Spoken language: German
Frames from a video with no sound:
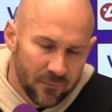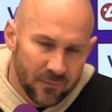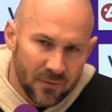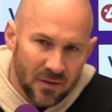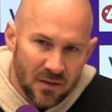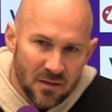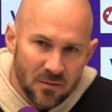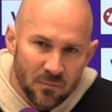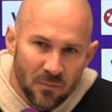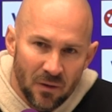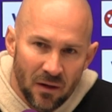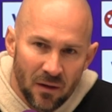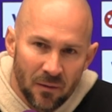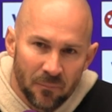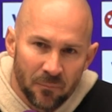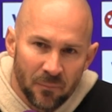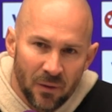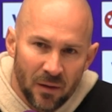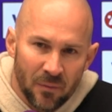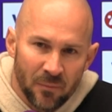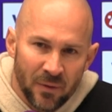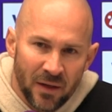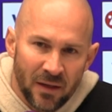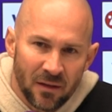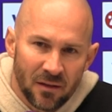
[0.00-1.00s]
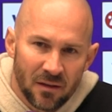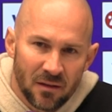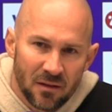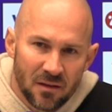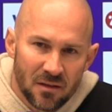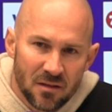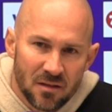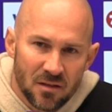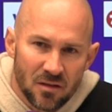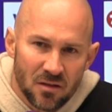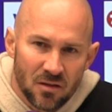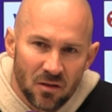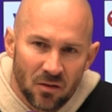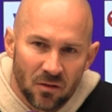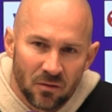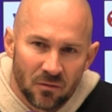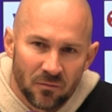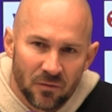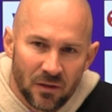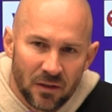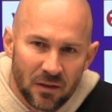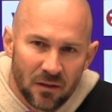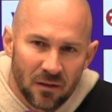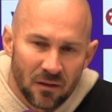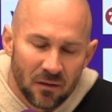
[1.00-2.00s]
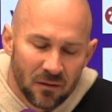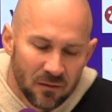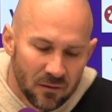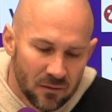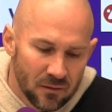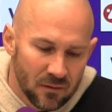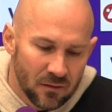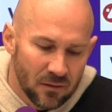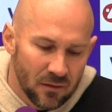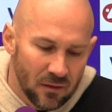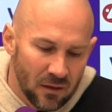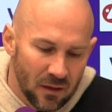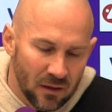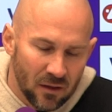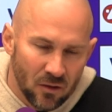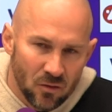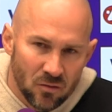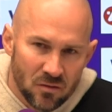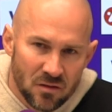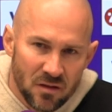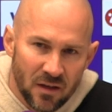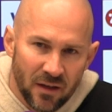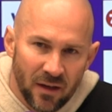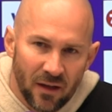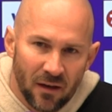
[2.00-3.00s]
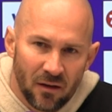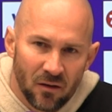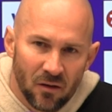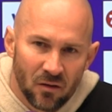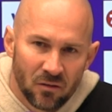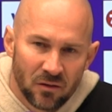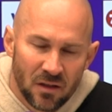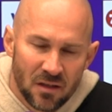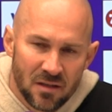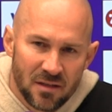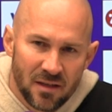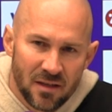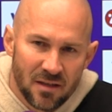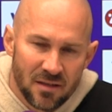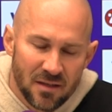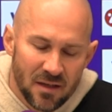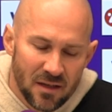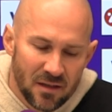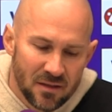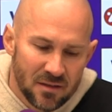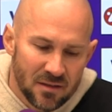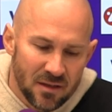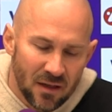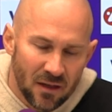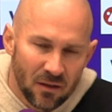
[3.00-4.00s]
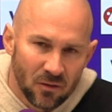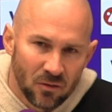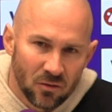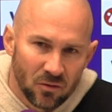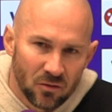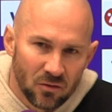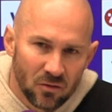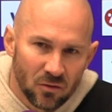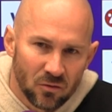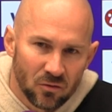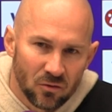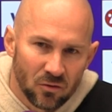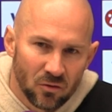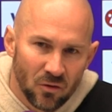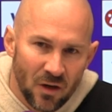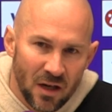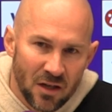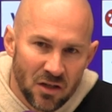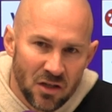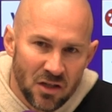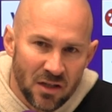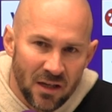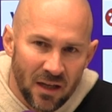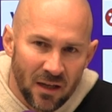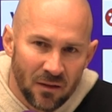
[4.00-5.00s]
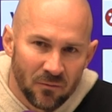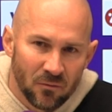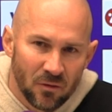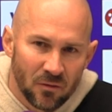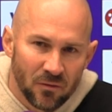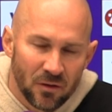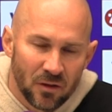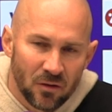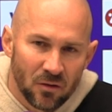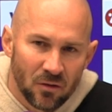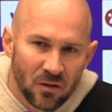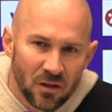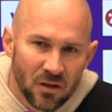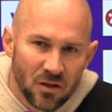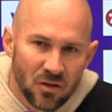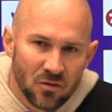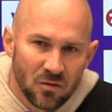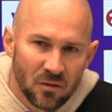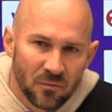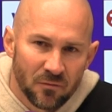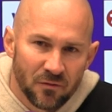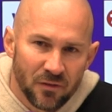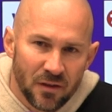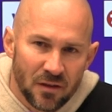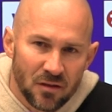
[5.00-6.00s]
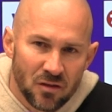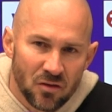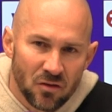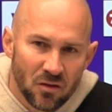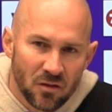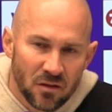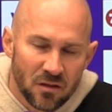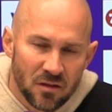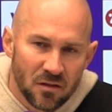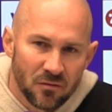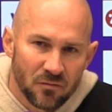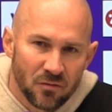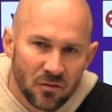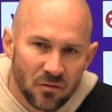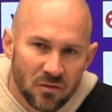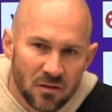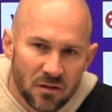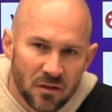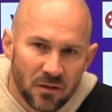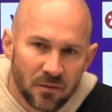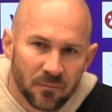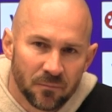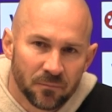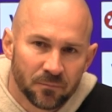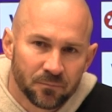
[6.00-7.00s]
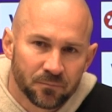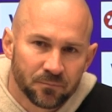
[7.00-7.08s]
dass wir am Ende der Saison wieder ein ganz anderes Gesicht sagen und, und dort stehen, wo wieder alle Sturmfans stolz auf uns sind.